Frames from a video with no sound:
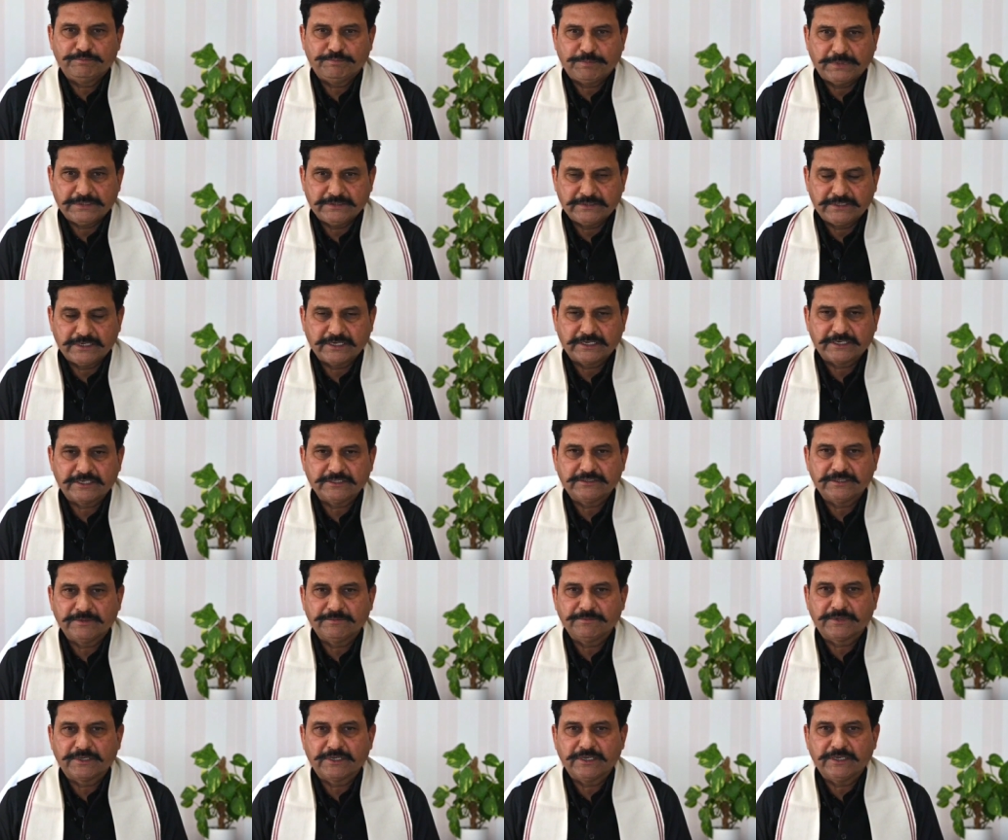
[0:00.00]
पंद्रह
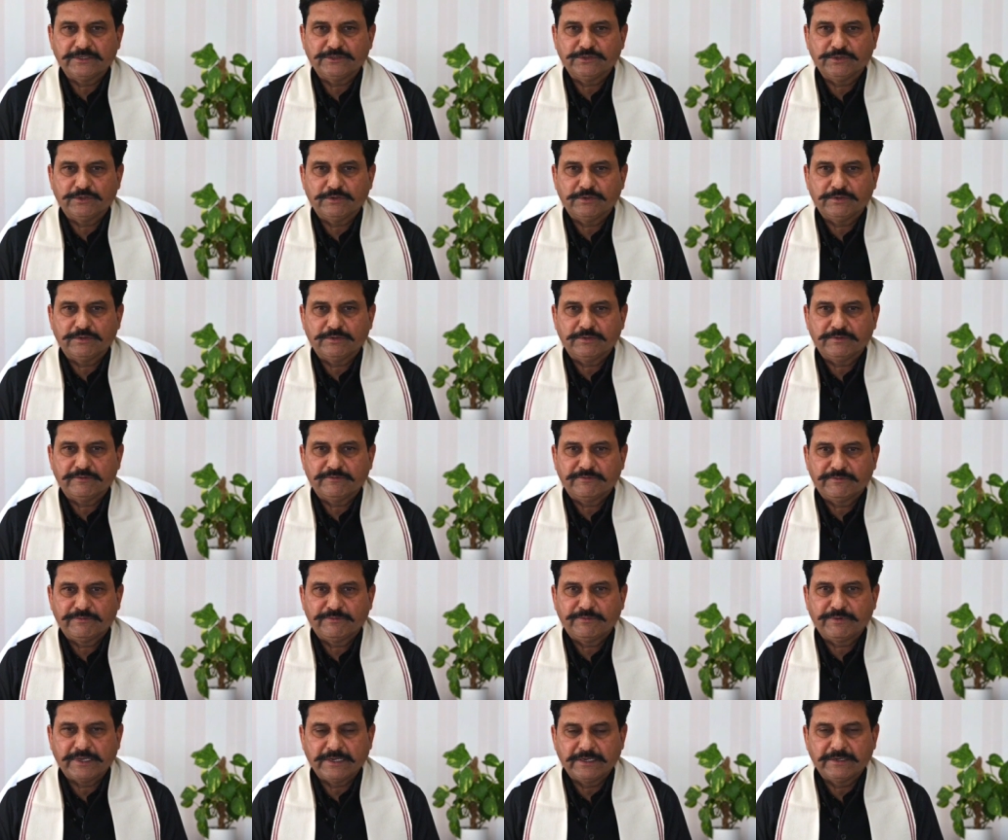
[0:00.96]
किस्म के जो
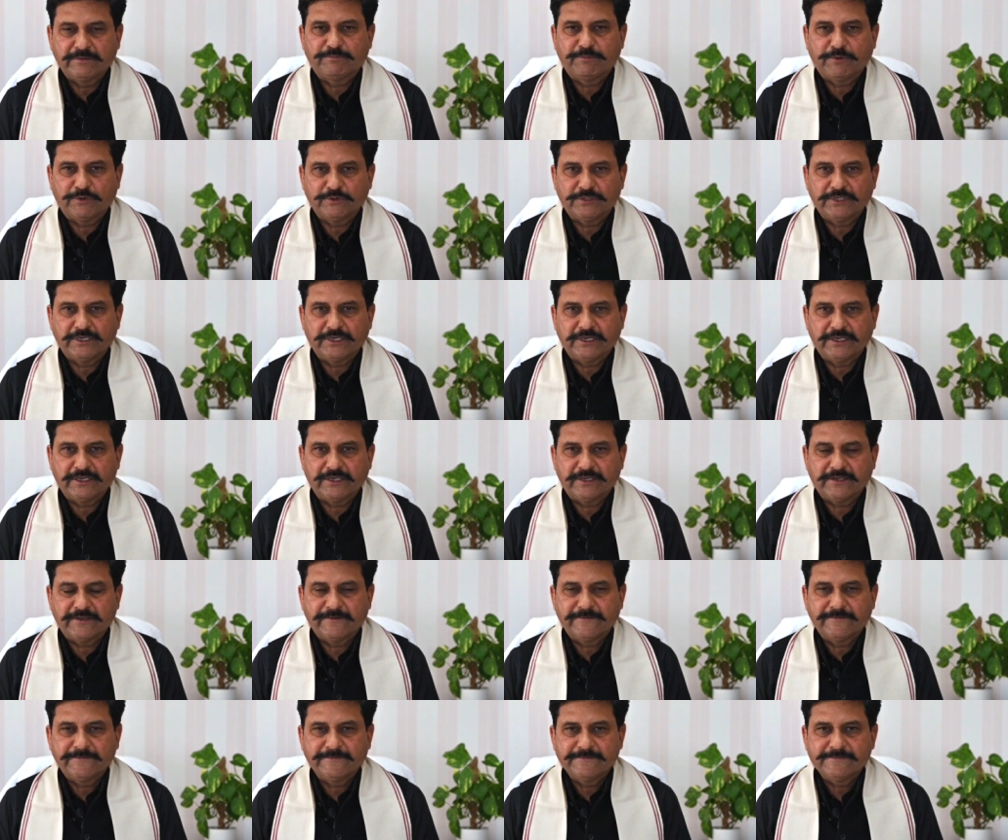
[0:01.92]
फल पौधे हैं
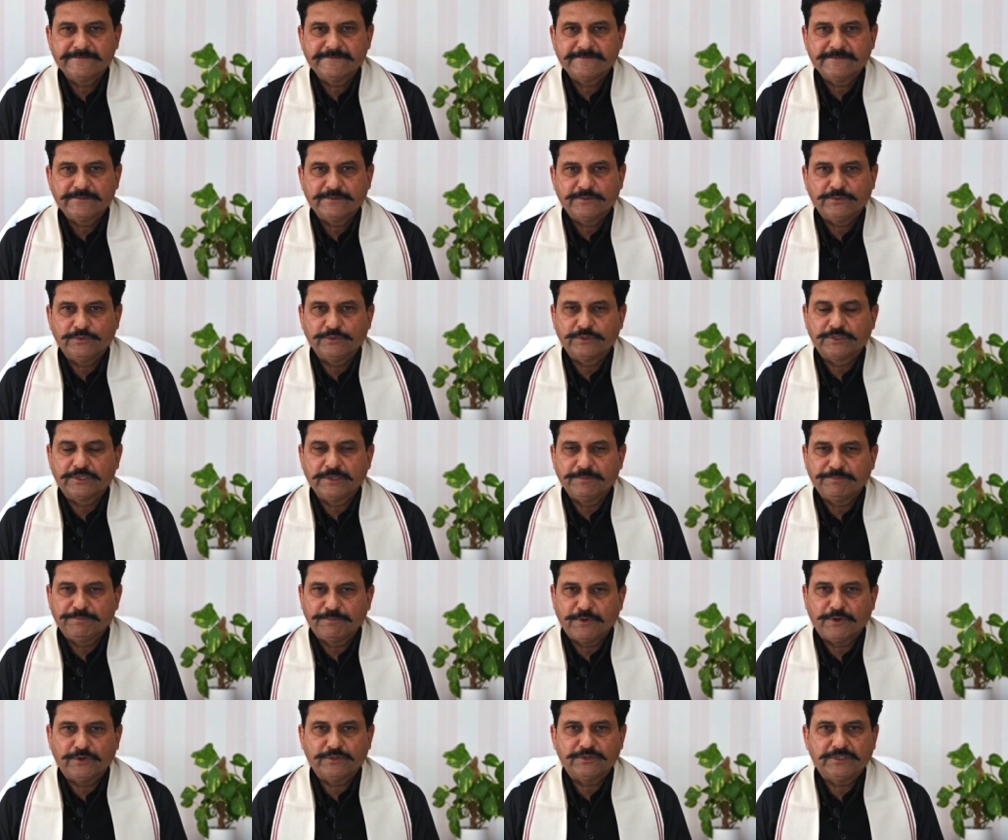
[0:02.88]
उनकी
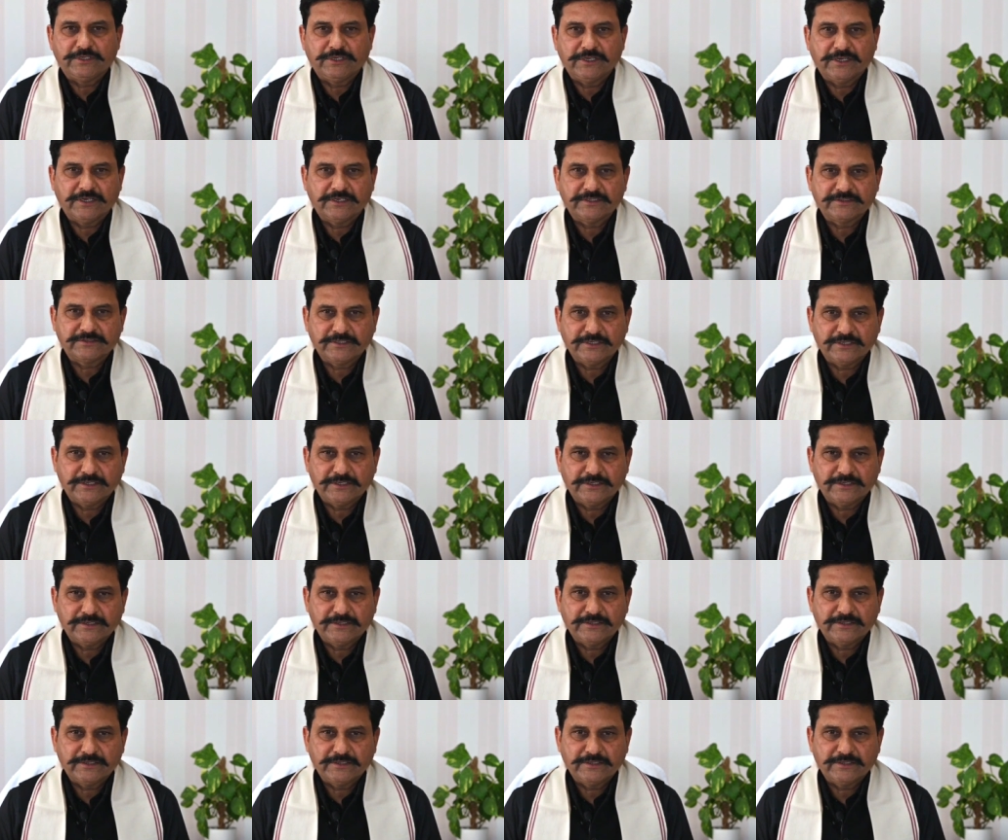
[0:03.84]
पौध यहाँ से